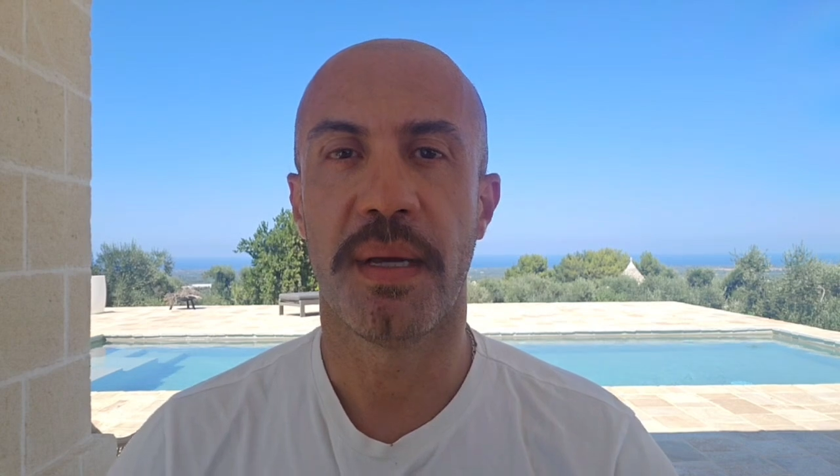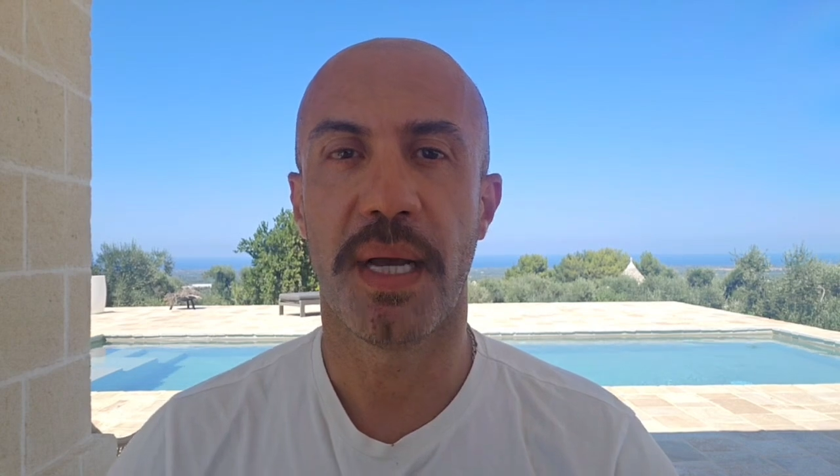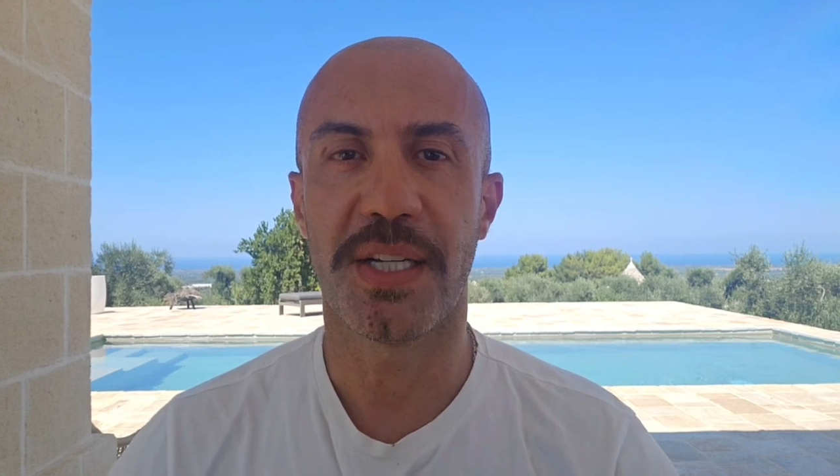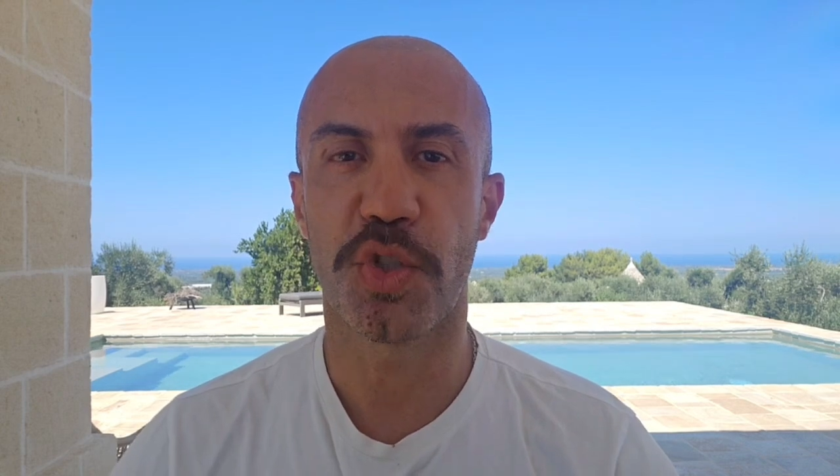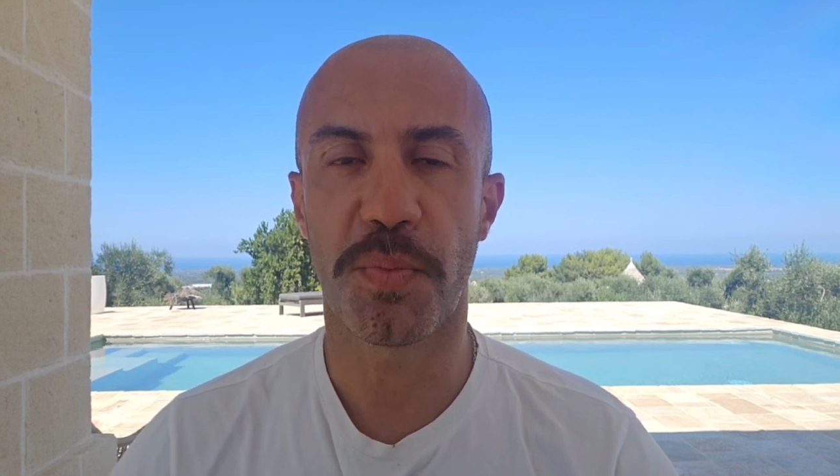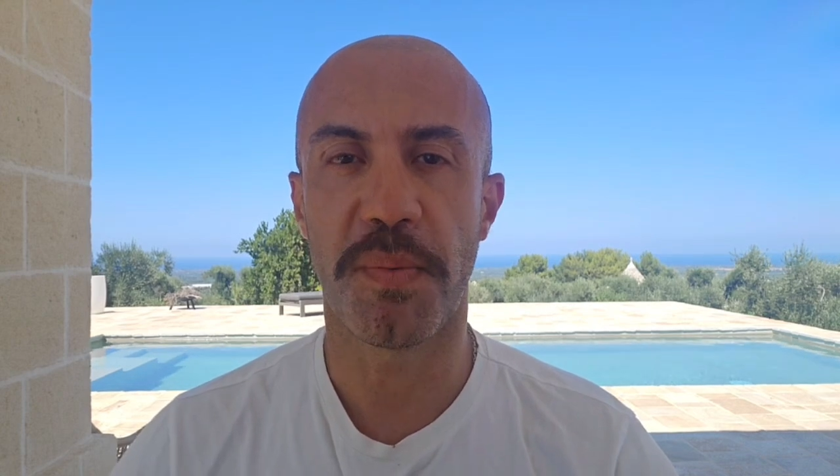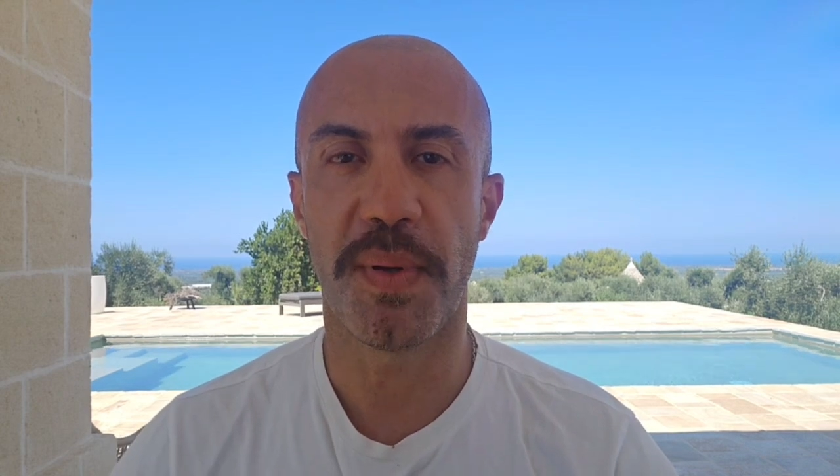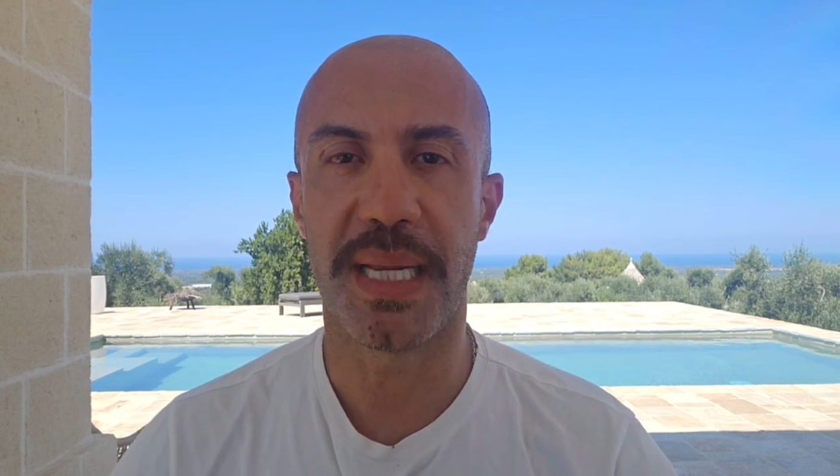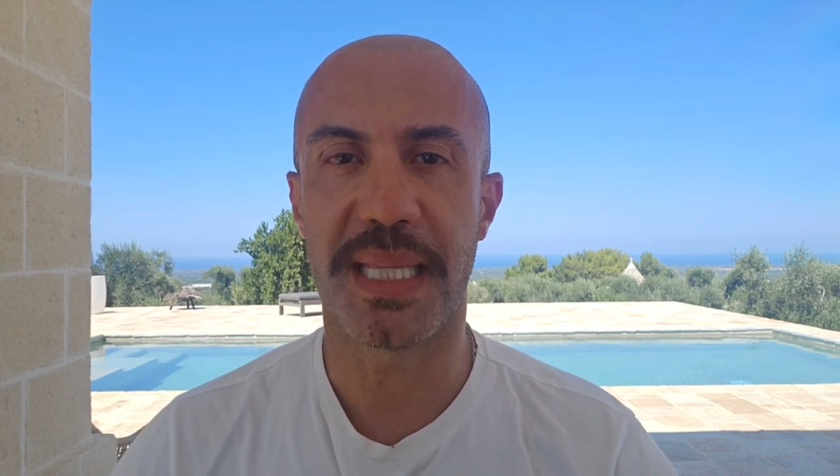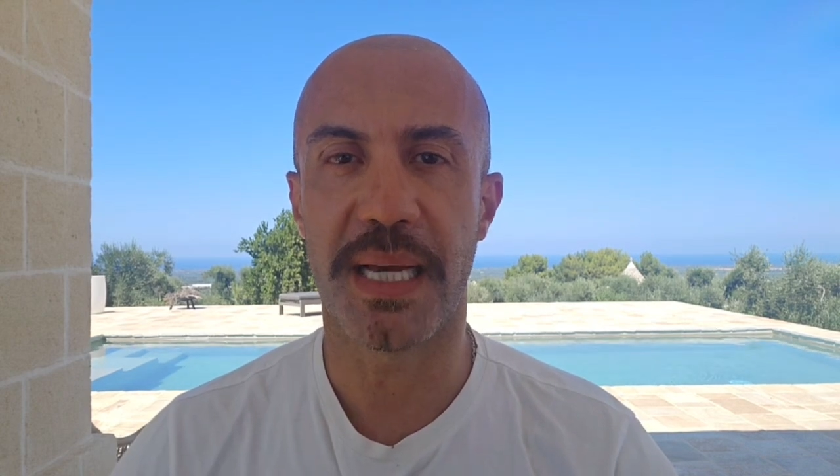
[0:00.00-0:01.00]

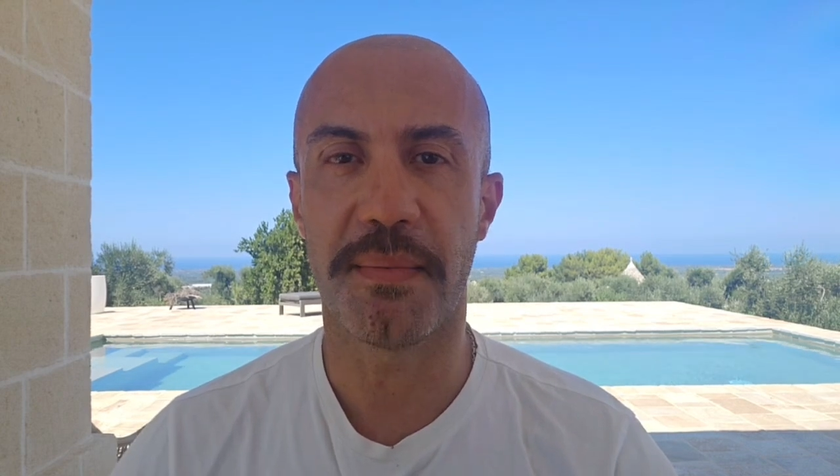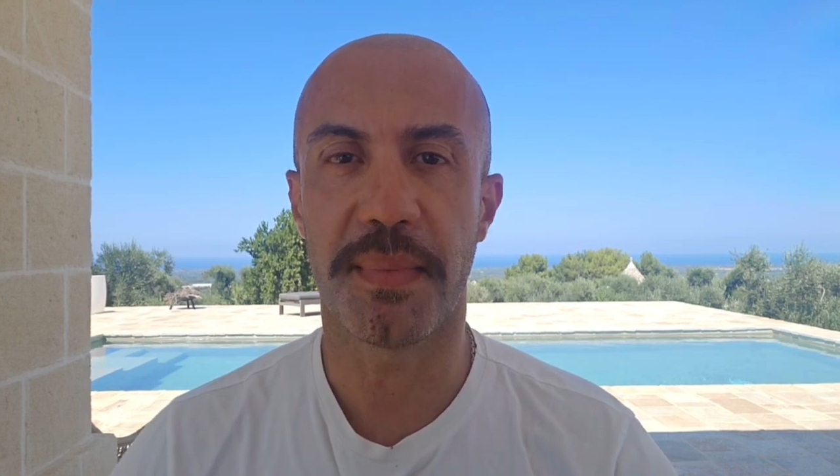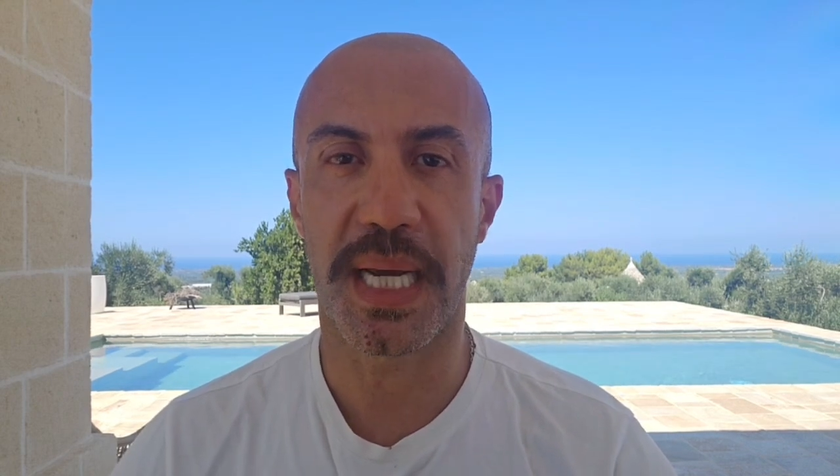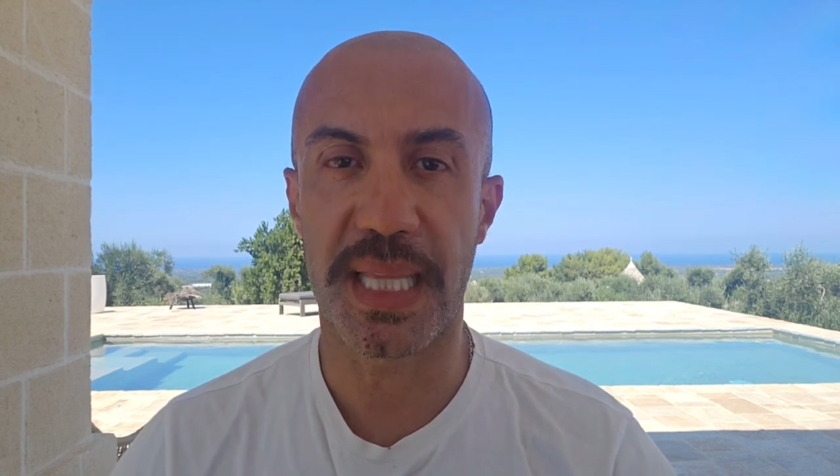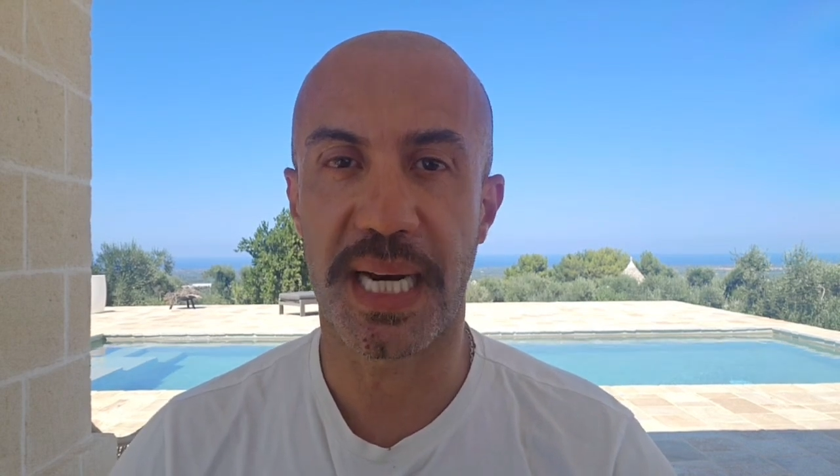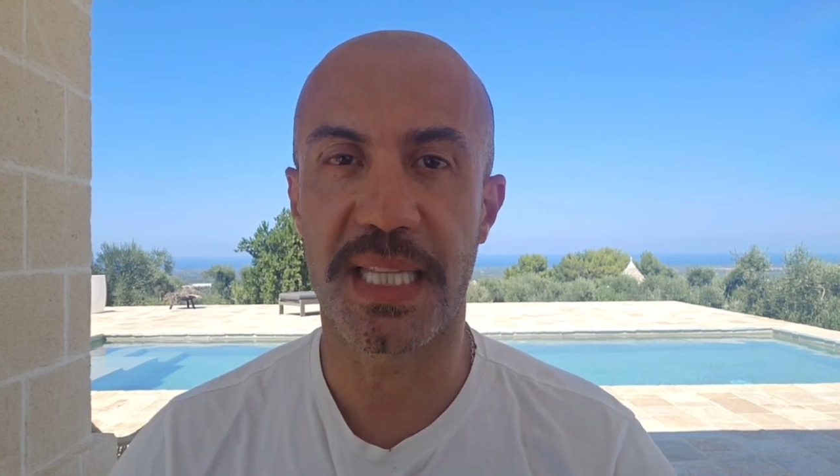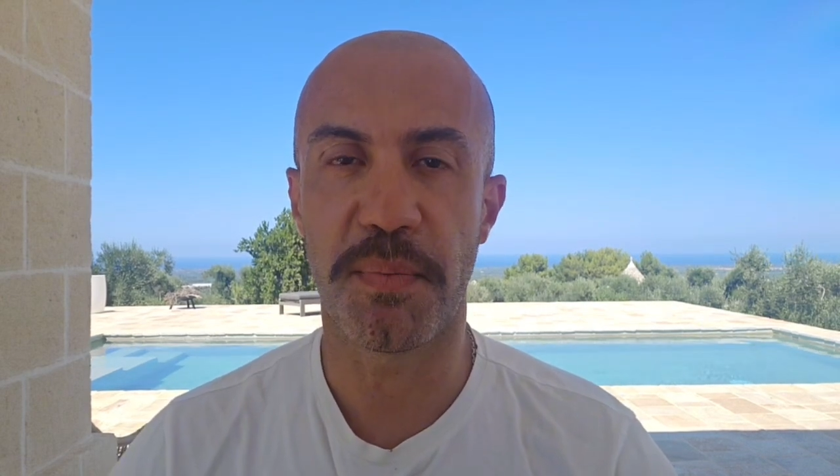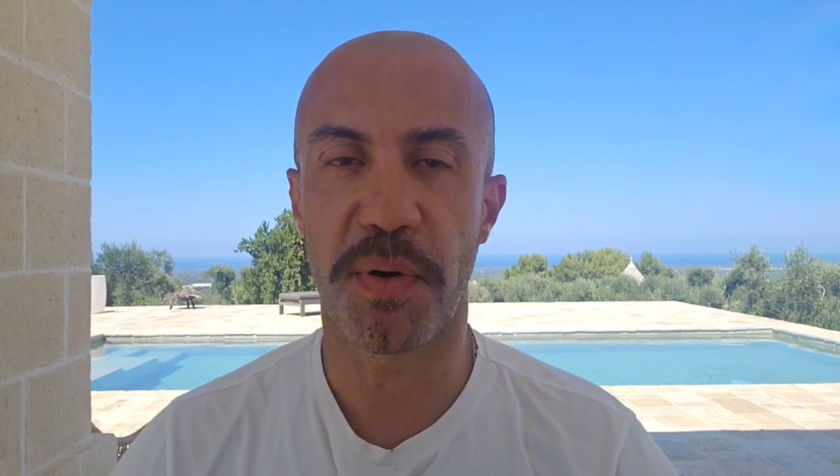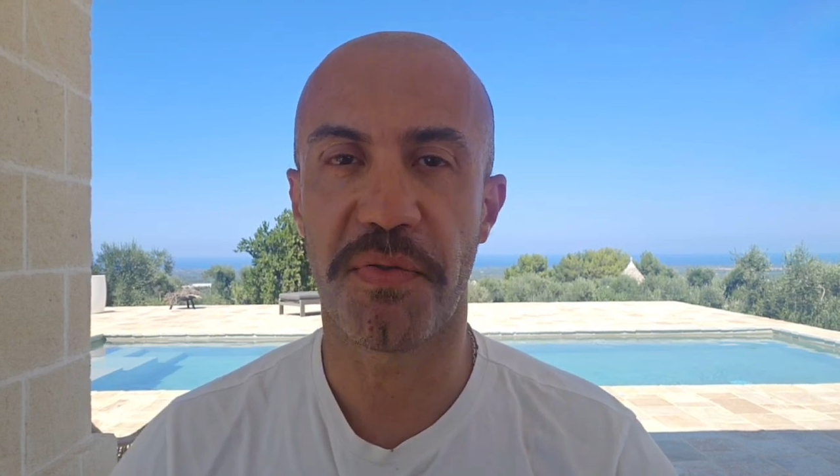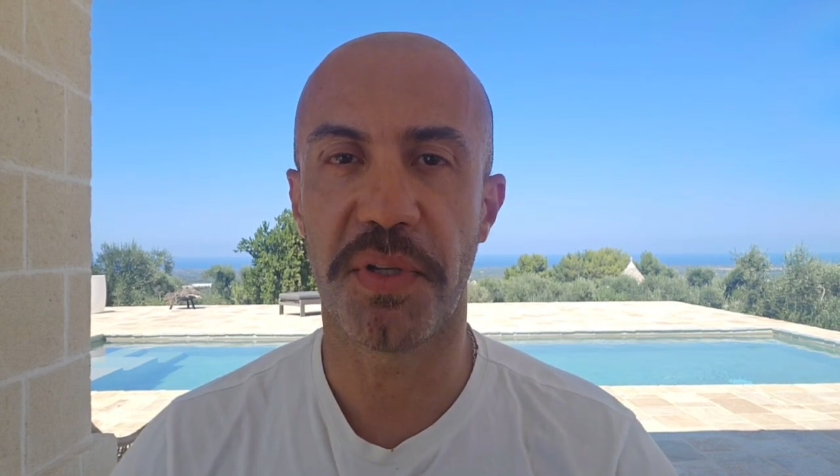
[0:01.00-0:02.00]
assorbibilità che idrata in
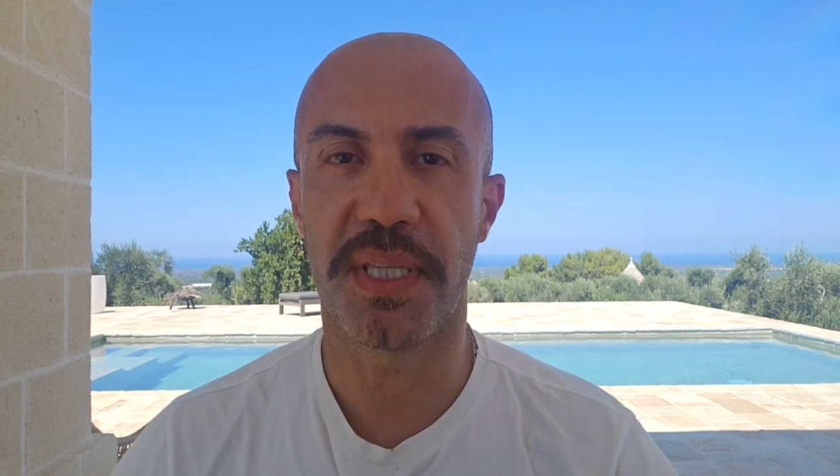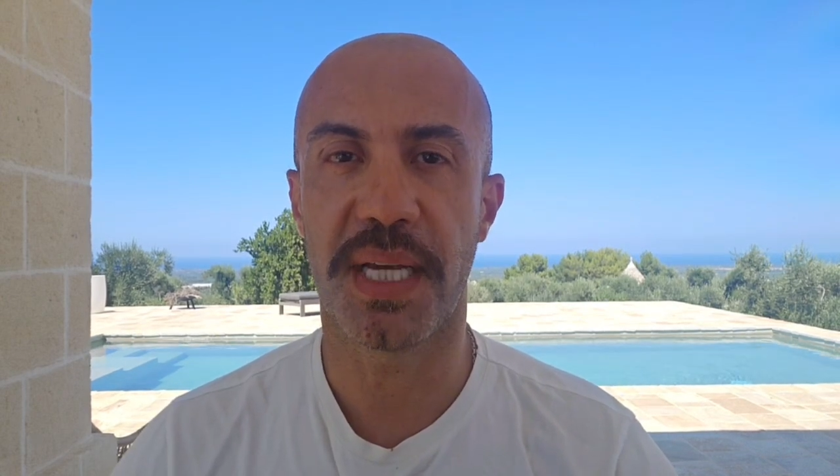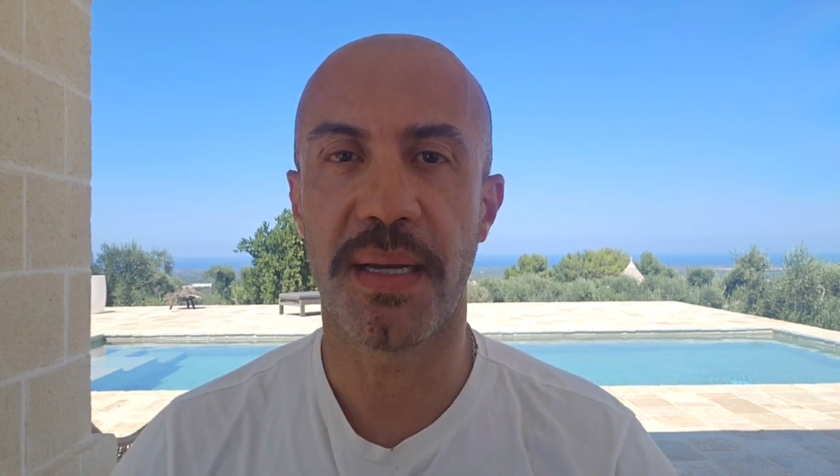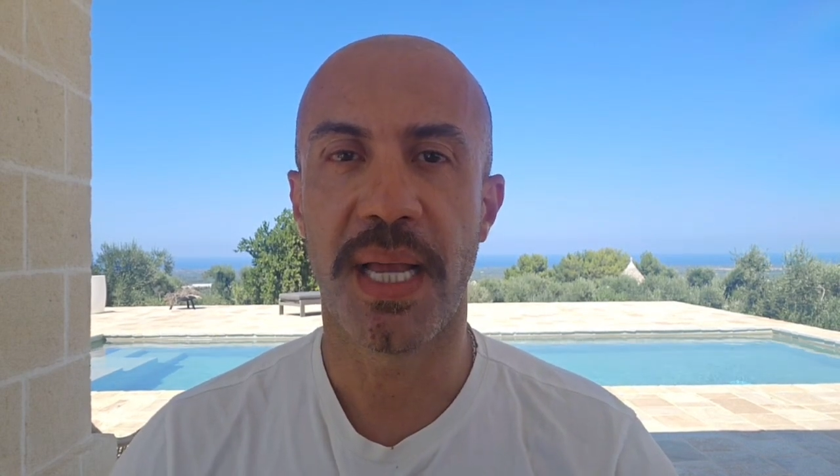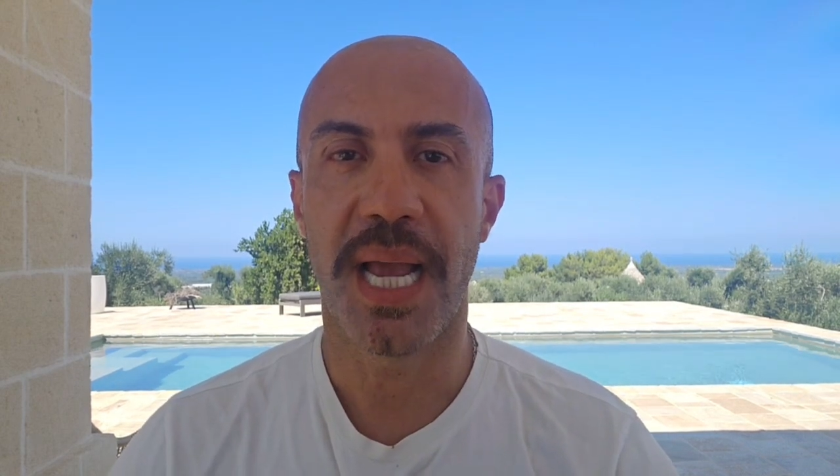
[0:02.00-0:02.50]
profondità